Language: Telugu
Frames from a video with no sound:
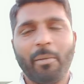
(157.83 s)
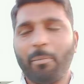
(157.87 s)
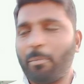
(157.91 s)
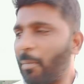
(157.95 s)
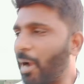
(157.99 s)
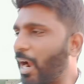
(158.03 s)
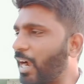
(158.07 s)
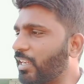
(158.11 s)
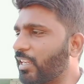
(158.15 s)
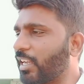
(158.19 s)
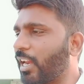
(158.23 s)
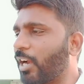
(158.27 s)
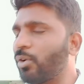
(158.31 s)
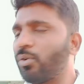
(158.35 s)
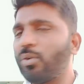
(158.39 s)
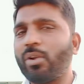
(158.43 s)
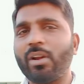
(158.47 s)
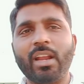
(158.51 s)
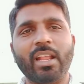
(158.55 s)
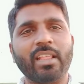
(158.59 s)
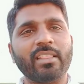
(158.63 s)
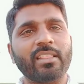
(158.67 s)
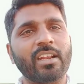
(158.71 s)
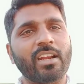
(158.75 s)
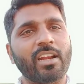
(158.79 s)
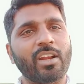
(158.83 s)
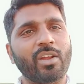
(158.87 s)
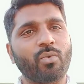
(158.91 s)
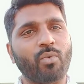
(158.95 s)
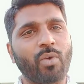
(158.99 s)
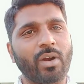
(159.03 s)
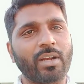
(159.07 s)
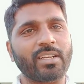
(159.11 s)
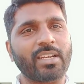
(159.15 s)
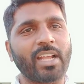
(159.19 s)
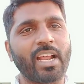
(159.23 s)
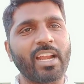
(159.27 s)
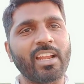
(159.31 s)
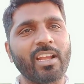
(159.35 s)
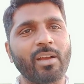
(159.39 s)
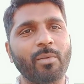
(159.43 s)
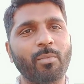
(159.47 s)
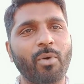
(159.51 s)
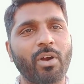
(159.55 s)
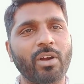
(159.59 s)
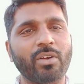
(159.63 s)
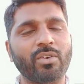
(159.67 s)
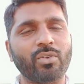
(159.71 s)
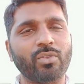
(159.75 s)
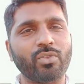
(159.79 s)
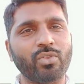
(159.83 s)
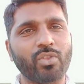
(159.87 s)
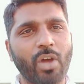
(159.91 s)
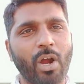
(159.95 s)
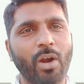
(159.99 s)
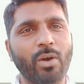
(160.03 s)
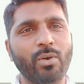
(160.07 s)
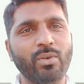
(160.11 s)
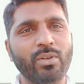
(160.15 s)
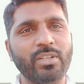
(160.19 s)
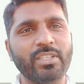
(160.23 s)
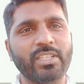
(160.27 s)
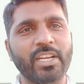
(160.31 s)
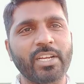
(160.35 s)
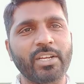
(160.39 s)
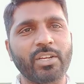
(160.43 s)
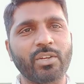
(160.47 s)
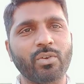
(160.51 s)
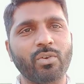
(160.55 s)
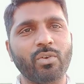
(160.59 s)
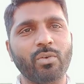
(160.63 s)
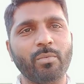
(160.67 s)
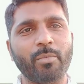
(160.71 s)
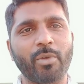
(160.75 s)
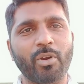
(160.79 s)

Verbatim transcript: మాట్లాడిన వాళ్ళందరినీ కొట్టడానికి పోవటం దాడులు చేయటం